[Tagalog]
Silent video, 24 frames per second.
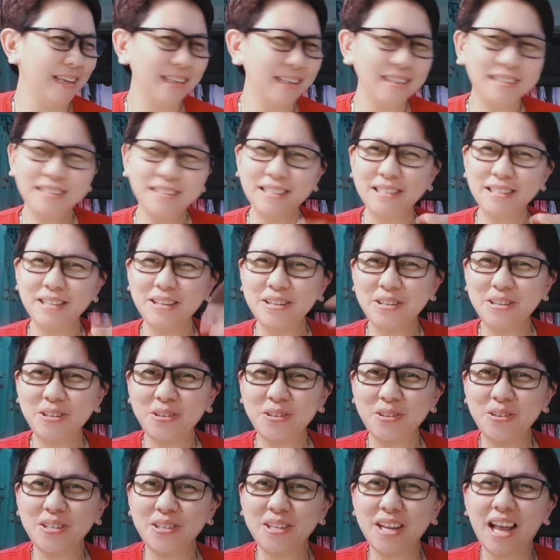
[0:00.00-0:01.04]
eh,
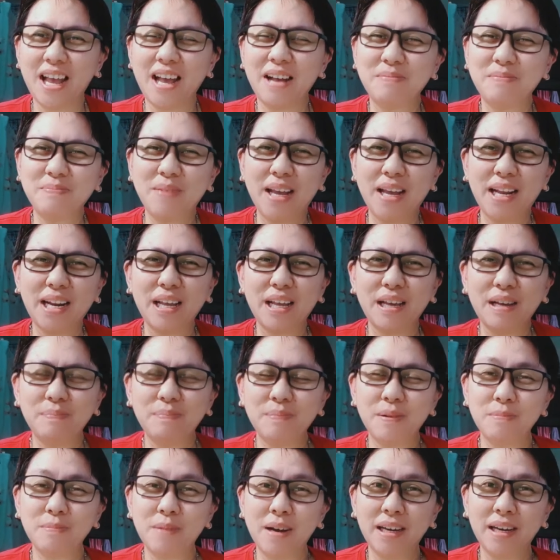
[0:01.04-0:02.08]
sinerch ko siya. Parang
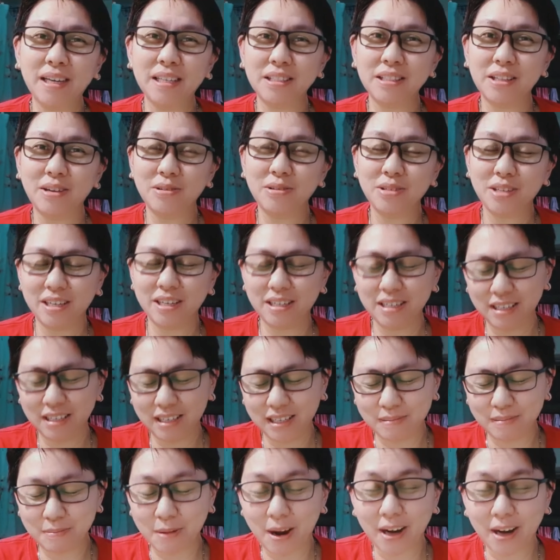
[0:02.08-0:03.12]
pamangkin daw siya
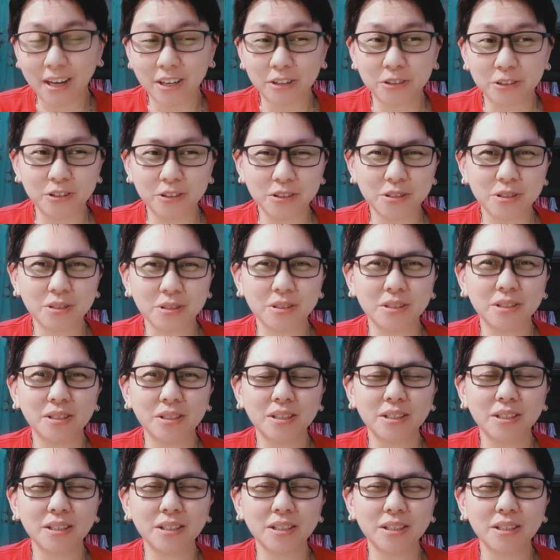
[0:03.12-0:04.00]
ni Marcos.